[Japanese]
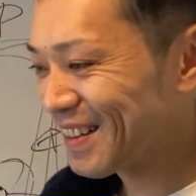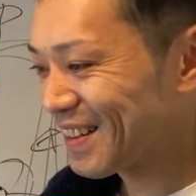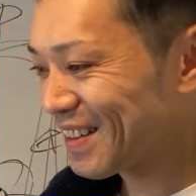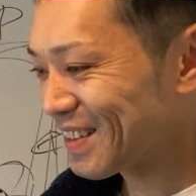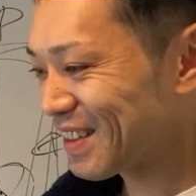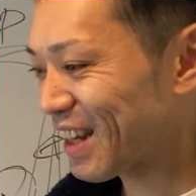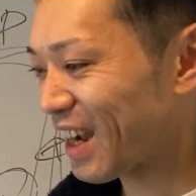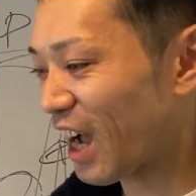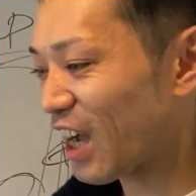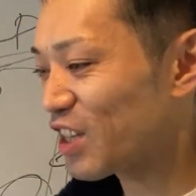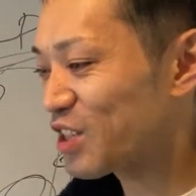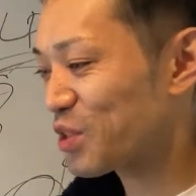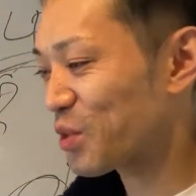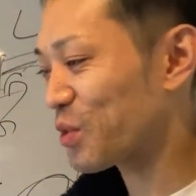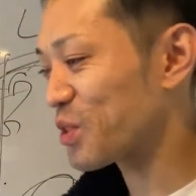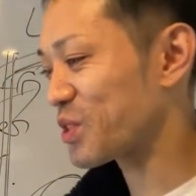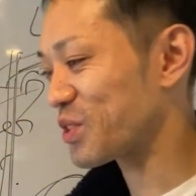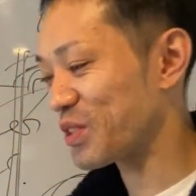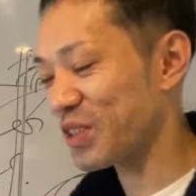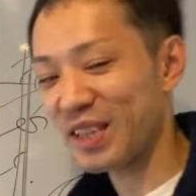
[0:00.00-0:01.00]
で会長
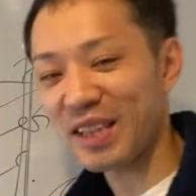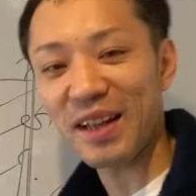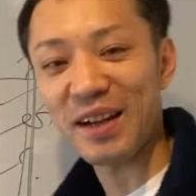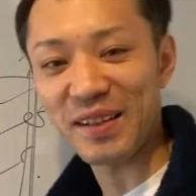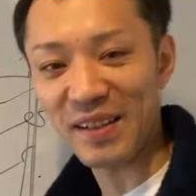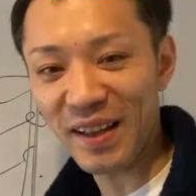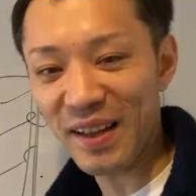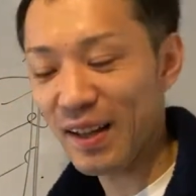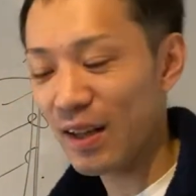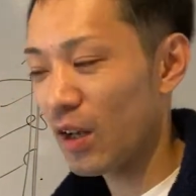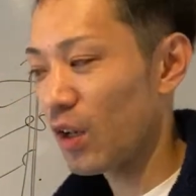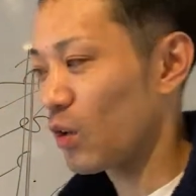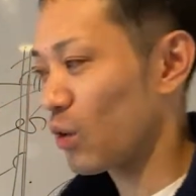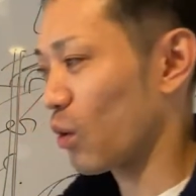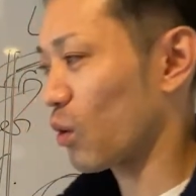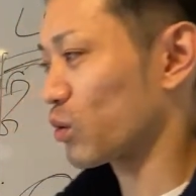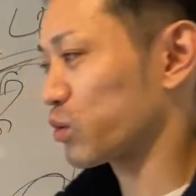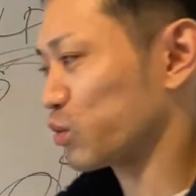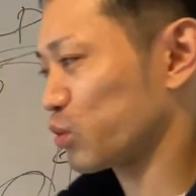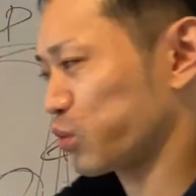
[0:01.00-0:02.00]
室行ったらねな
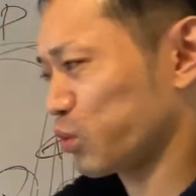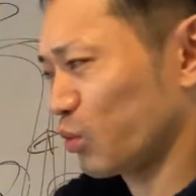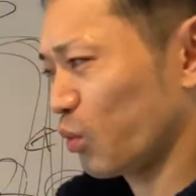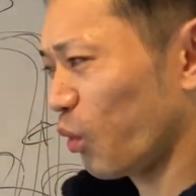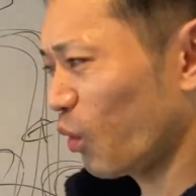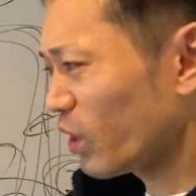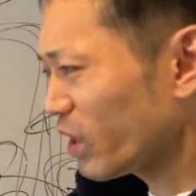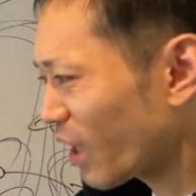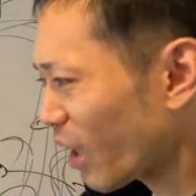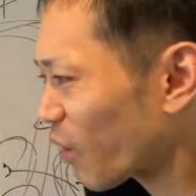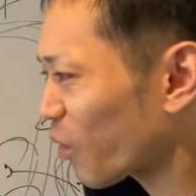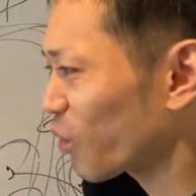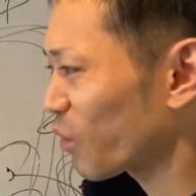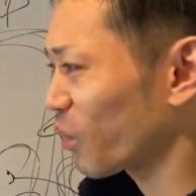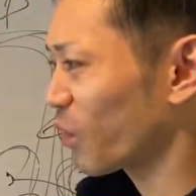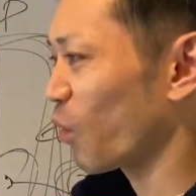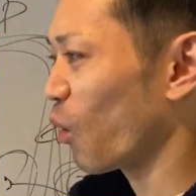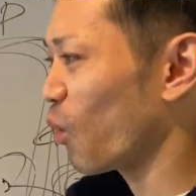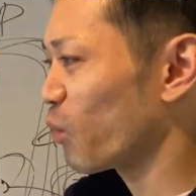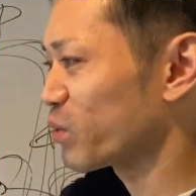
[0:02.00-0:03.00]
んかすごいなこの
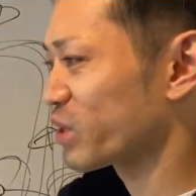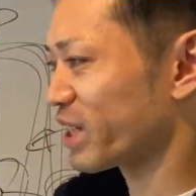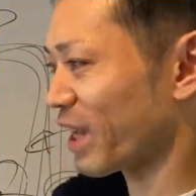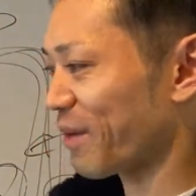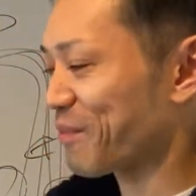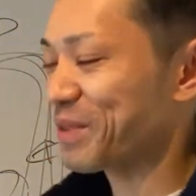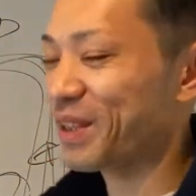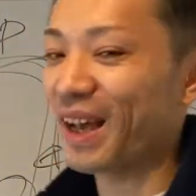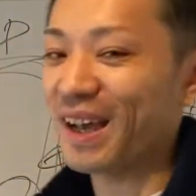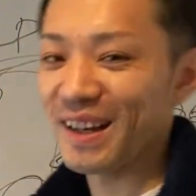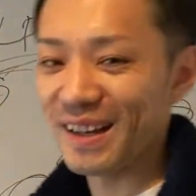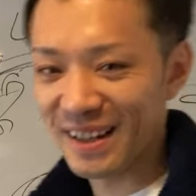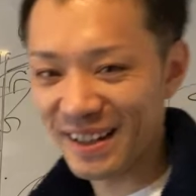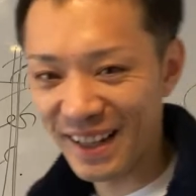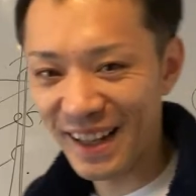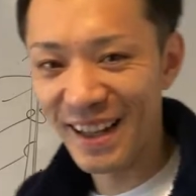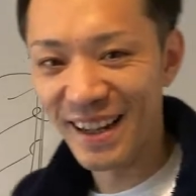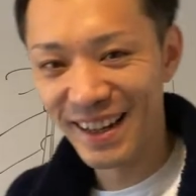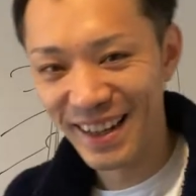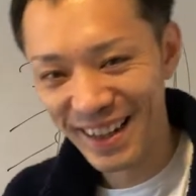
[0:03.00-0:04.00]
オブジェみたい
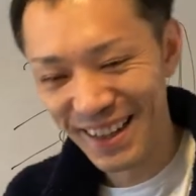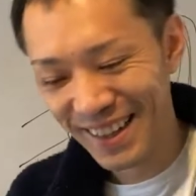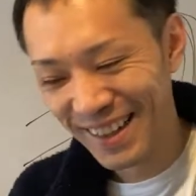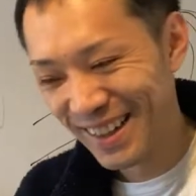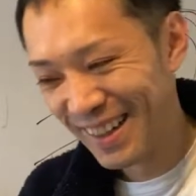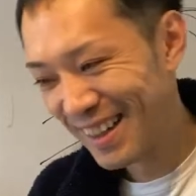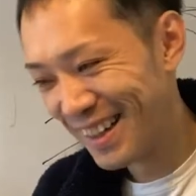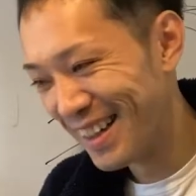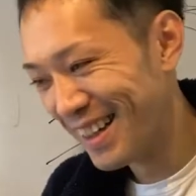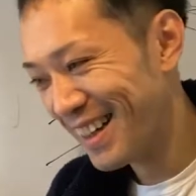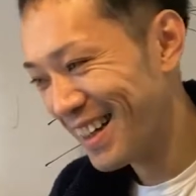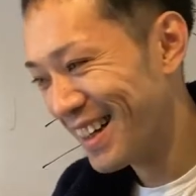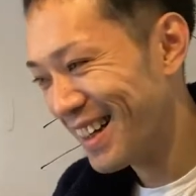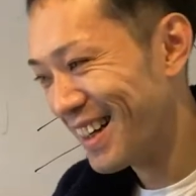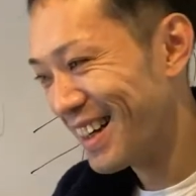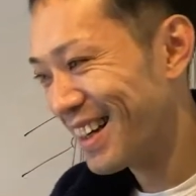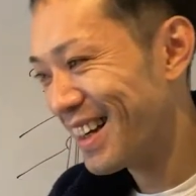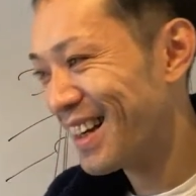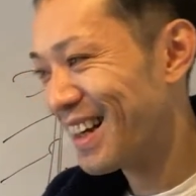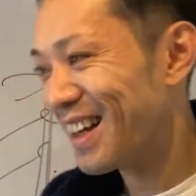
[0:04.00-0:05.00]

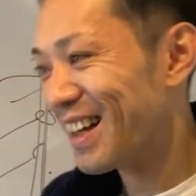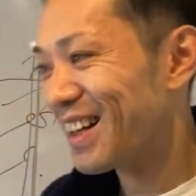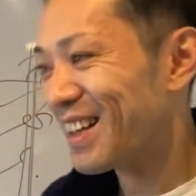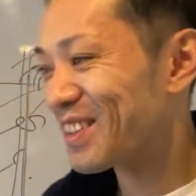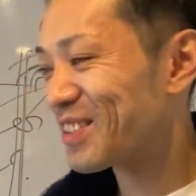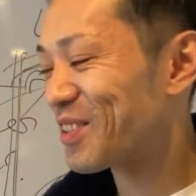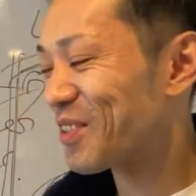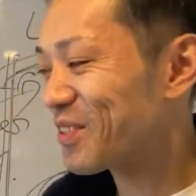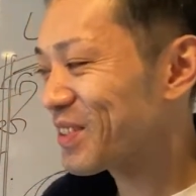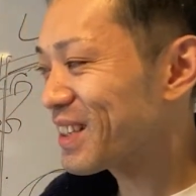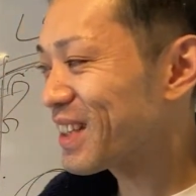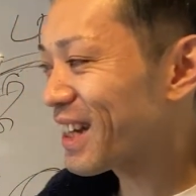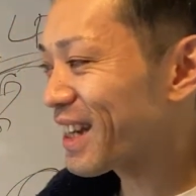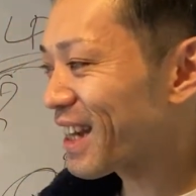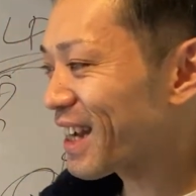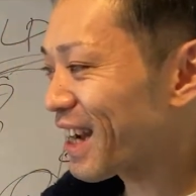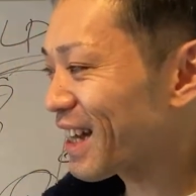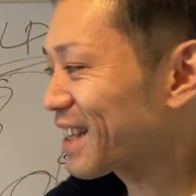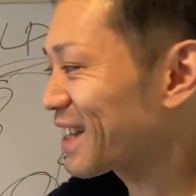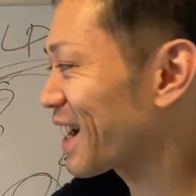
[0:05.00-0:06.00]
なねどんだけ
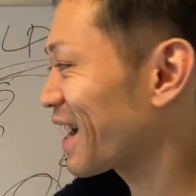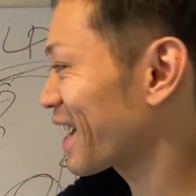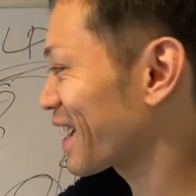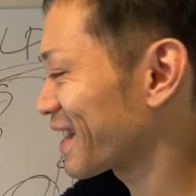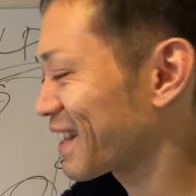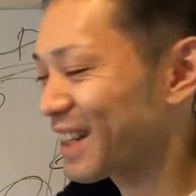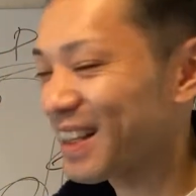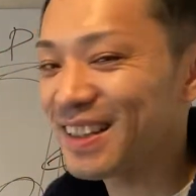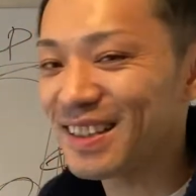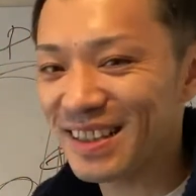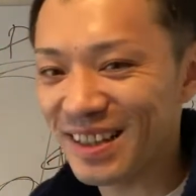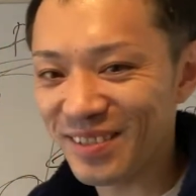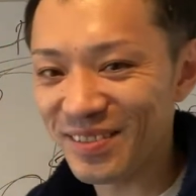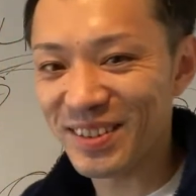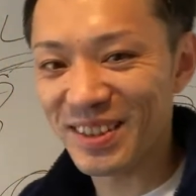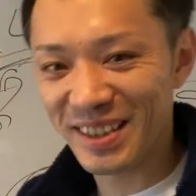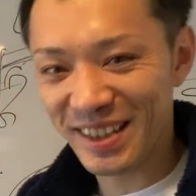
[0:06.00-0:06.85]
金かけてんだみたいな